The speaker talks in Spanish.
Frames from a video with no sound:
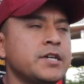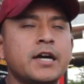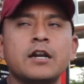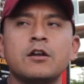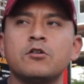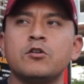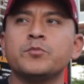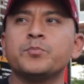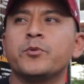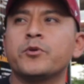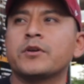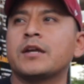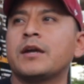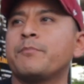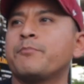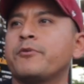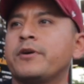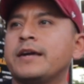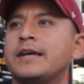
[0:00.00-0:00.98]
Charlotte
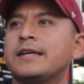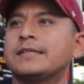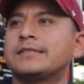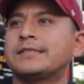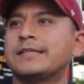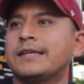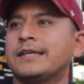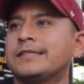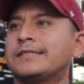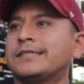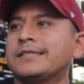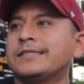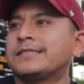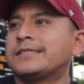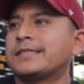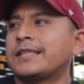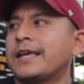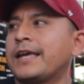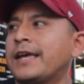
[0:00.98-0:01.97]
porque pues es,
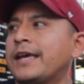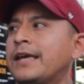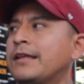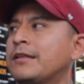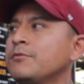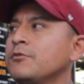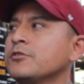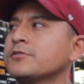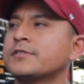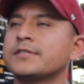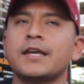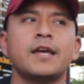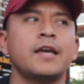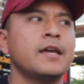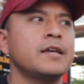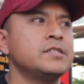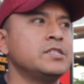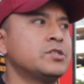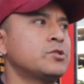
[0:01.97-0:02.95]
este, no
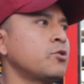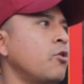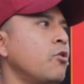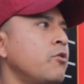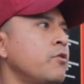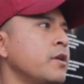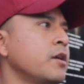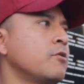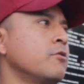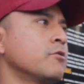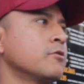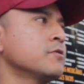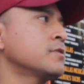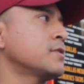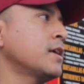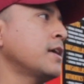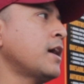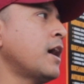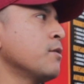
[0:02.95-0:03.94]
sé, histórico, no
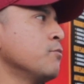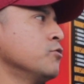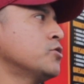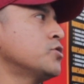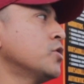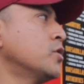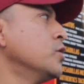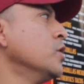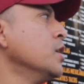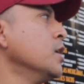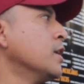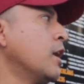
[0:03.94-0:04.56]
sé, hay muchos